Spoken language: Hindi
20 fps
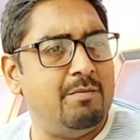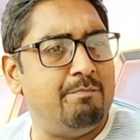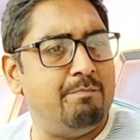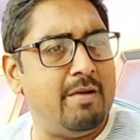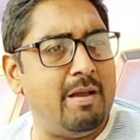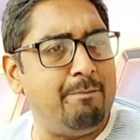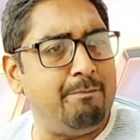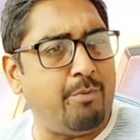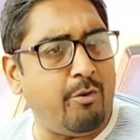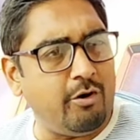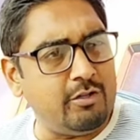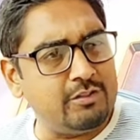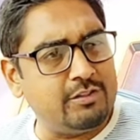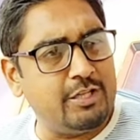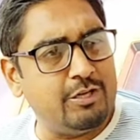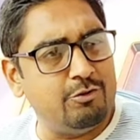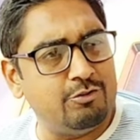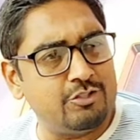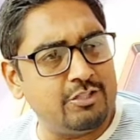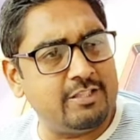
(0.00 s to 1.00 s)
मैं बहुत
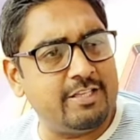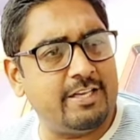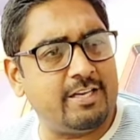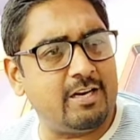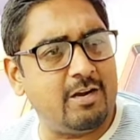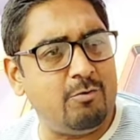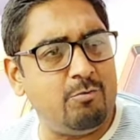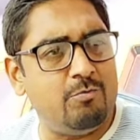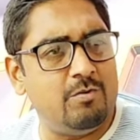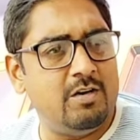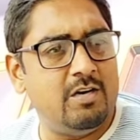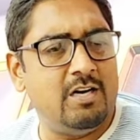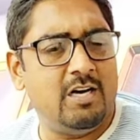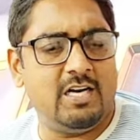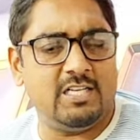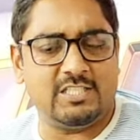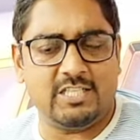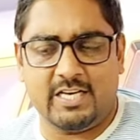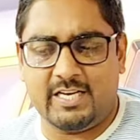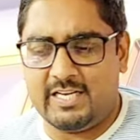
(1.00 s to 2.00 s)
दिनों से देख रहा हूँ
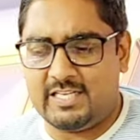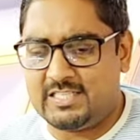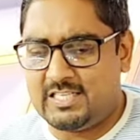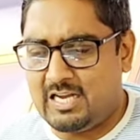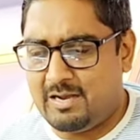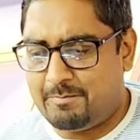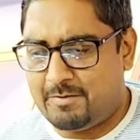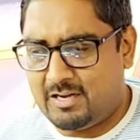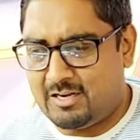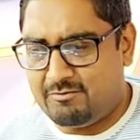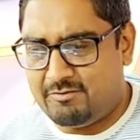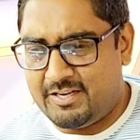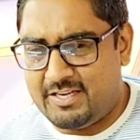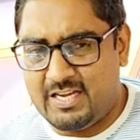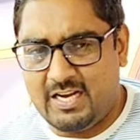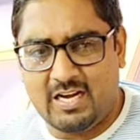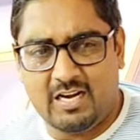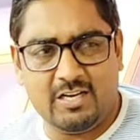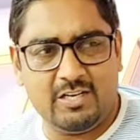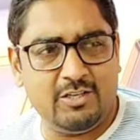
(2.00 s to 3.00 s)
अचानक से आपका
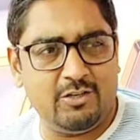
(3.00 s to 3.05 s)
रवैया